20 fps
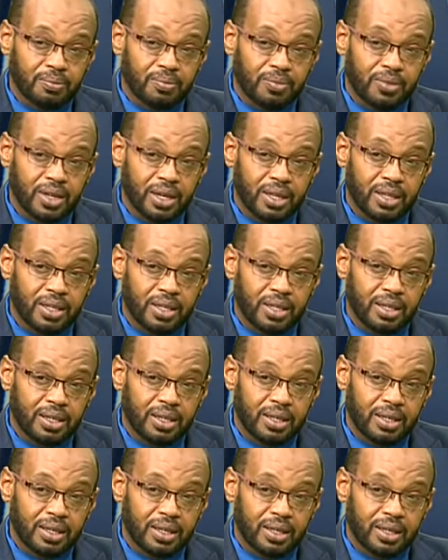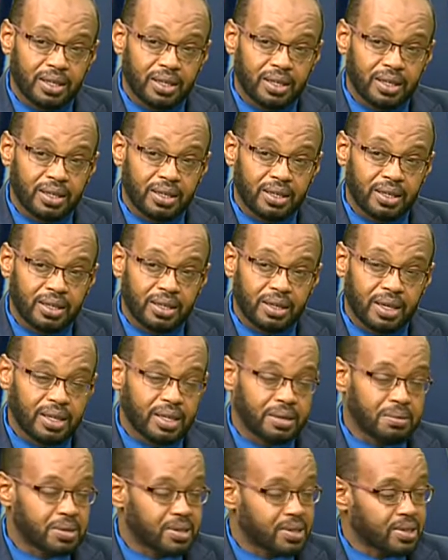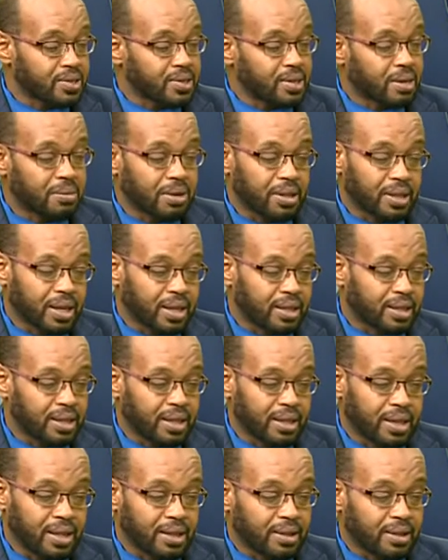يعني آه، اي بصيص امل حتى الان